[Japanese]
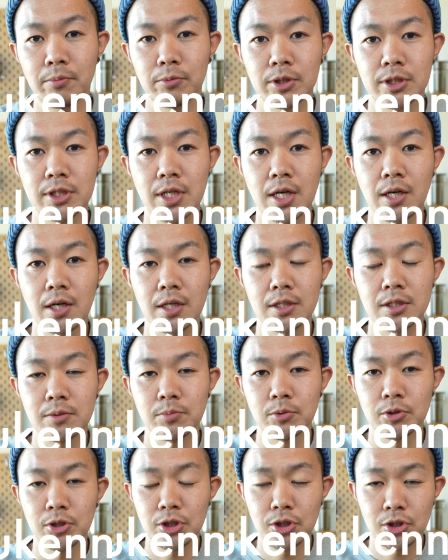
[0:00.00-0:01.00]
いもので3
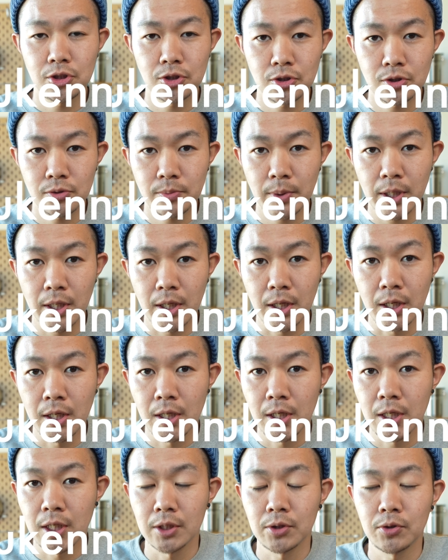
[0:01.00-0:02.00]
月も1週目が
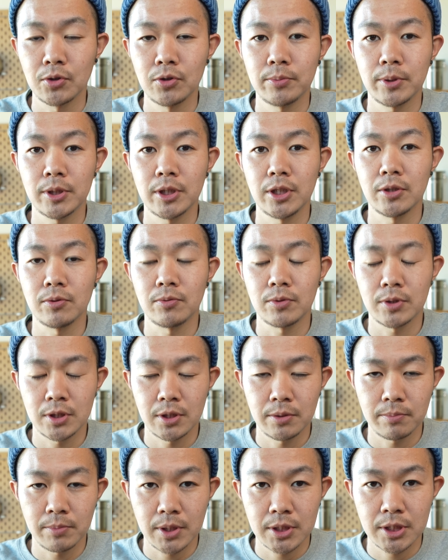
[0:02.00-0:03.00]
あっという間に終わ
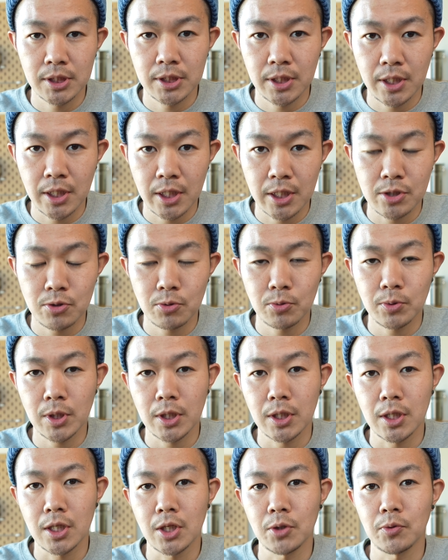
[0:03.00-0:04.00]
りまして、長
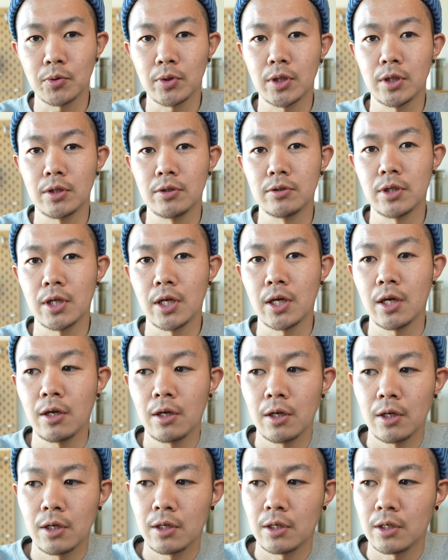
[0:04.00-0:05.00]
男が通ってるね、
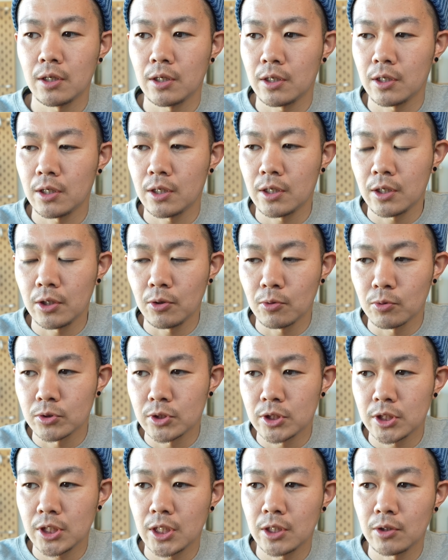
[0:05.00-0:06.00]
えー、幼
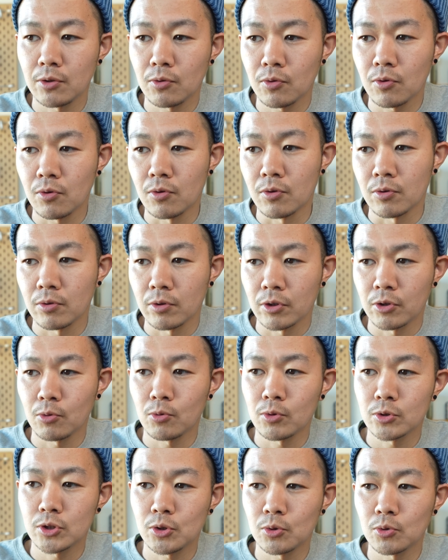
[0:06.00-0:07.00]
稚園の
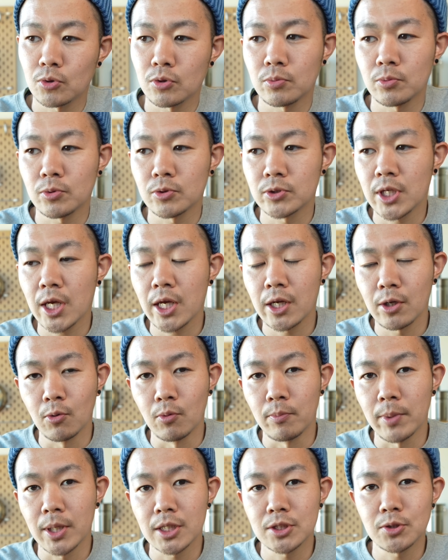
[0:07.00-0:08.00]
行事ごとも最
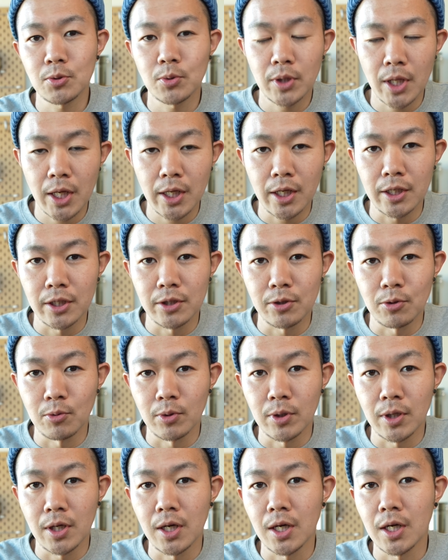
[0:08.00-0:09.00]
後、マラソン大会っていう
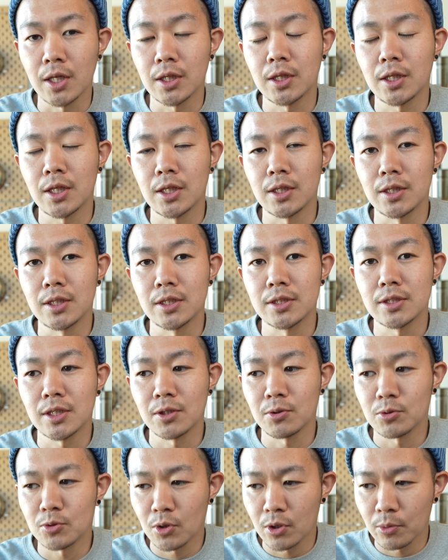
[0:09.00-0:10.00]
のがあったんです
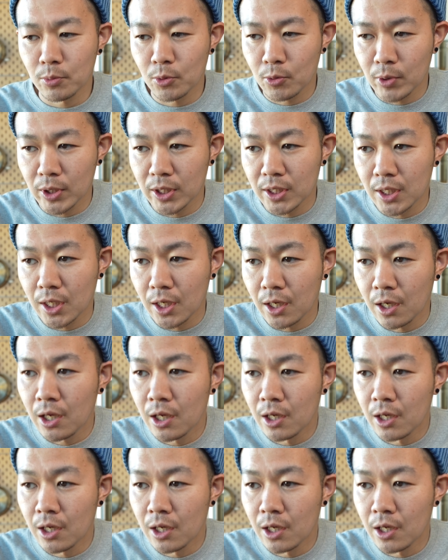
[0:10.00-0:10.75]
けど、それも終わってね、